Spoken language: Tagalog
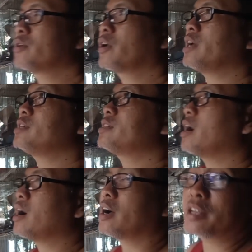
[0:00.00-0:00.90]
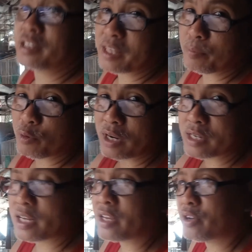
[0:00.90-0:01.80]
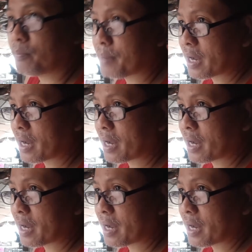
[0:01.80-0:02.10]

So guys, um, tip ko lang sa inyo